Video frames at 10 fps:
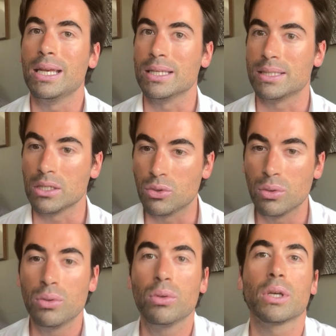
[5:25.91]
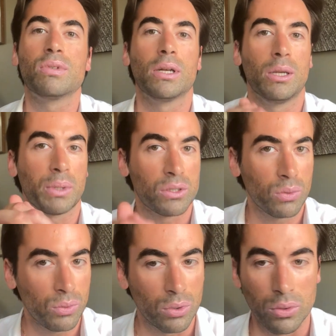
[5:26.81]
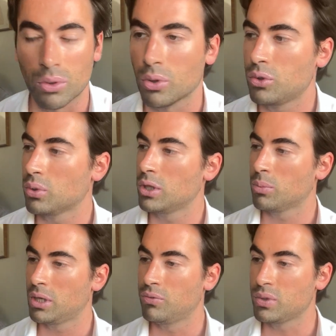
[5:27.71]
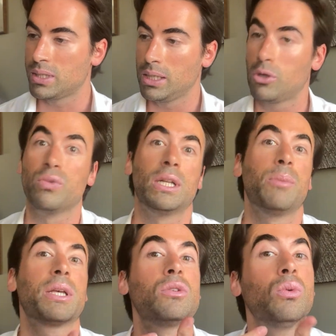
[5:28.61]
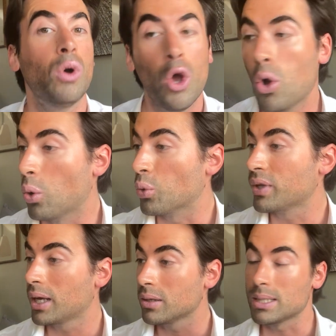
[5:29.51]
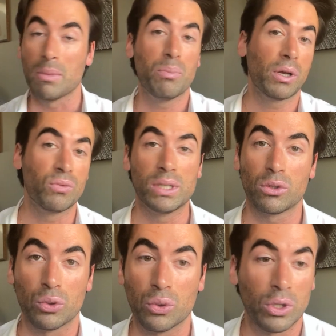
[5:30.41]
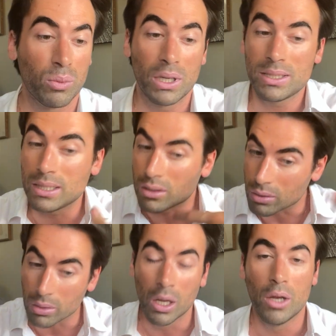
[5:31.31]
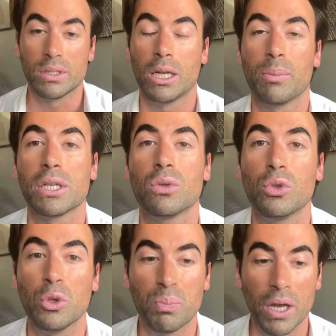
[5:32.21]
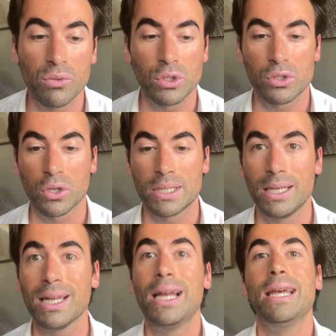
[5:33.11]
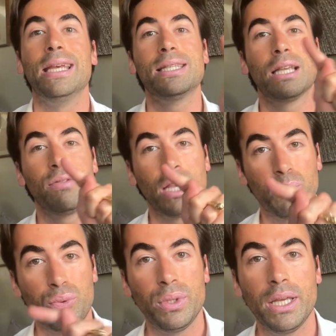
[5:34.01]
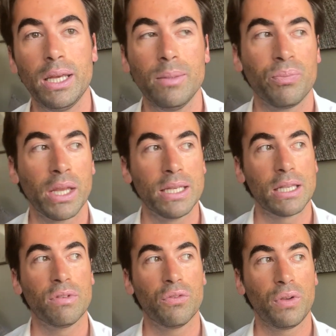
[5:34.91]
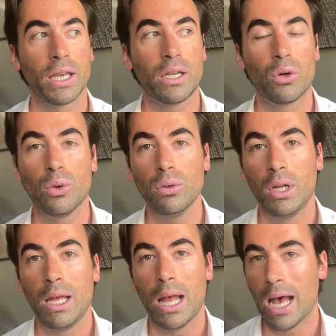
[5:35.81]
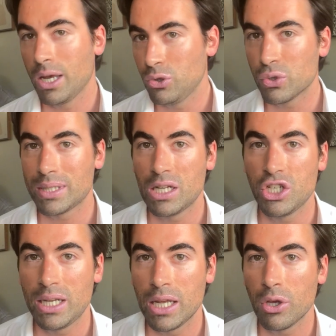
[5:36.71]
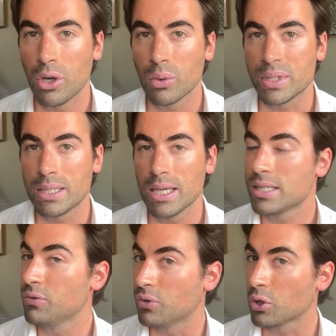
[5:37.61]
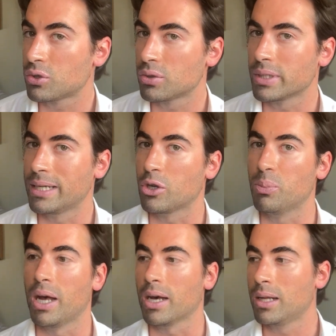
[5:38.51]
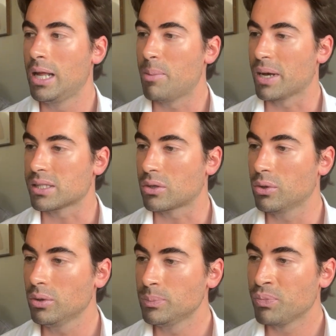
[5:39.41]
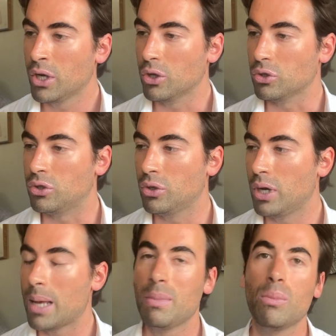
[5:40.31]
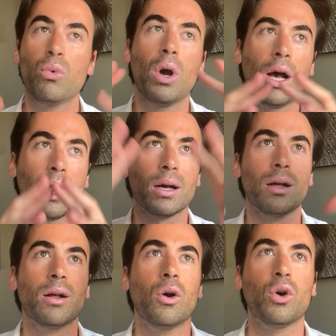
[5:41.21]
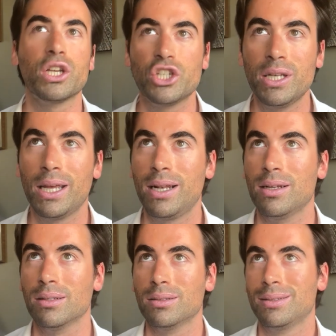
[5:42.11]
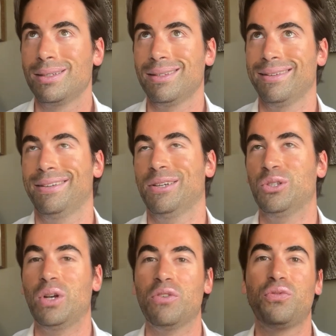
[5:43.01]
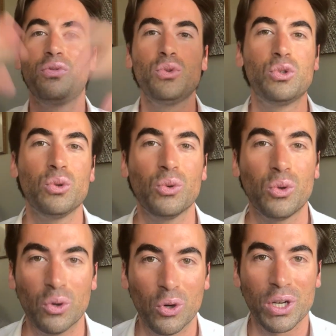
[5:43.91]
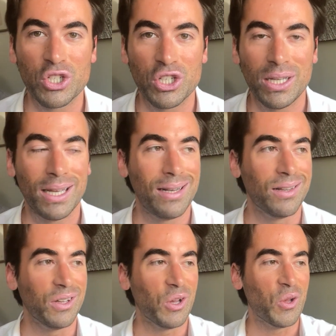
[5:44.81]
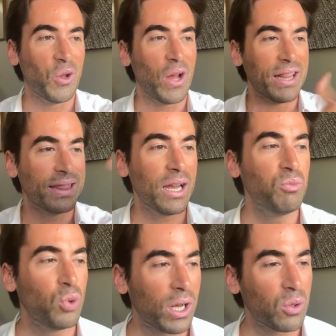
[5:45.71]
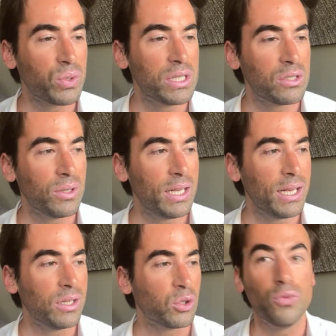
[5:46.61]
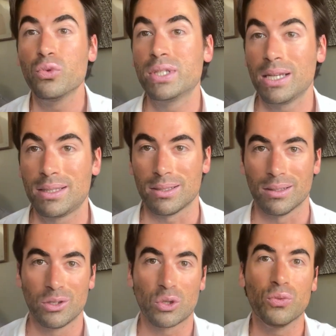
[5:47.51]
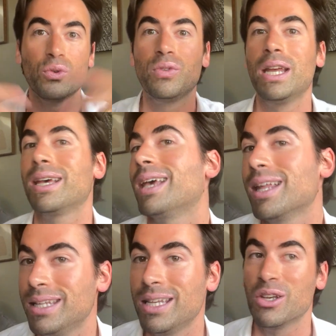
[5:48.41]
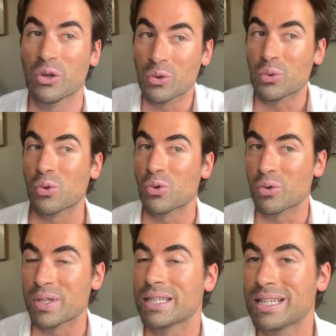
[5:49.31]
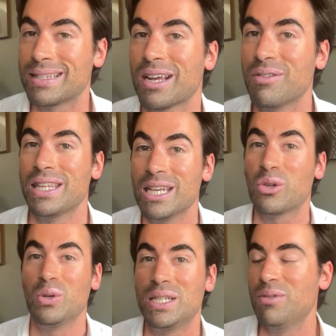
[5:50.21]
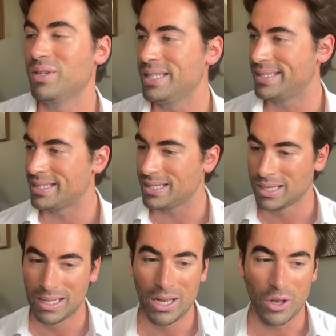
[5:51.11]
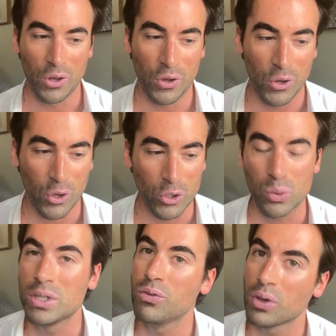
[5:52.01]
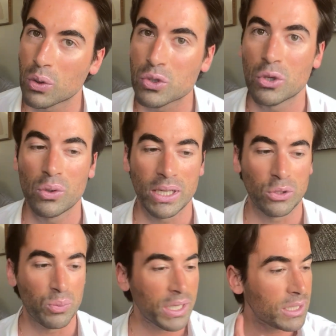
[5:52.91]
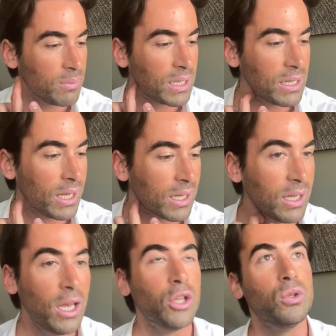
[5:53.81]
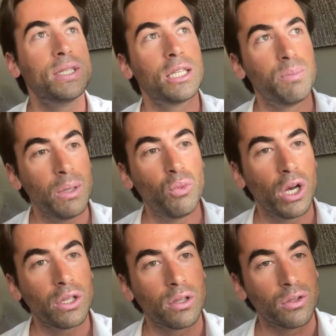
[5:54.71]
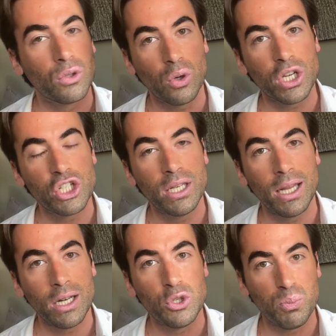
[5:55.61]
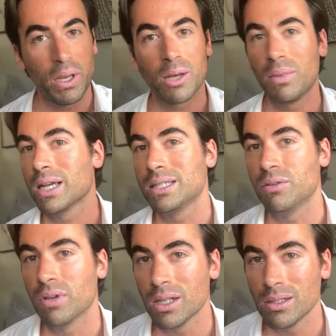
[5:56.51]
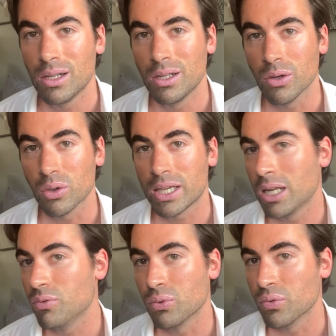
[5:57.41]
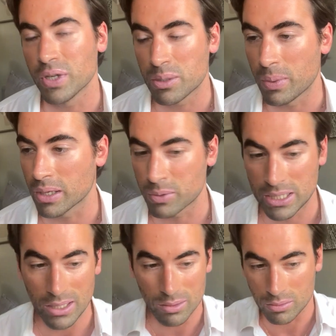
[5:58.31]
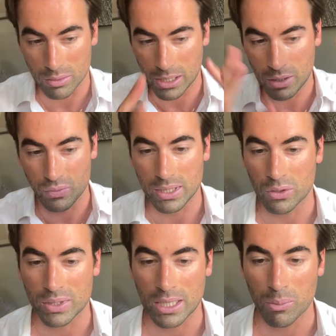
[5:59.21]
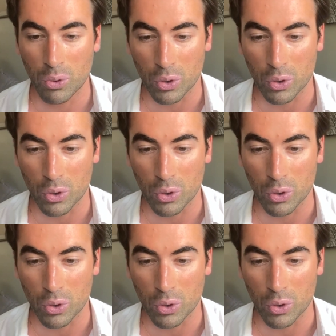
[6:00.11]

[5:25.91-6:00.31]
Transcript: Et c'est dur et vous avez l'impression de, retourner en bas de vos cycles. Vous avez l'impression, au contraire, c'est même pas que vous êtes retourné en bas, c'est que vous avez l'impression de ne pas vous en sortir. Et ça vient appuyer, ça vient faire écho à une nostalgie de l'ailleurs aussi assez forte quelque part. Parce que de la mémoire originelle, euh, de la fusion originelle, euh, d'amour inconditionnel que vous êtes que vous venez incarner euh, ou euh, essayer de travailler, cultiver ici euh, sous différents angles et de bien des manières, de cette mémoire originelle du Père-Mère divin auquel vous faites partie, duquel vous êtes entièrement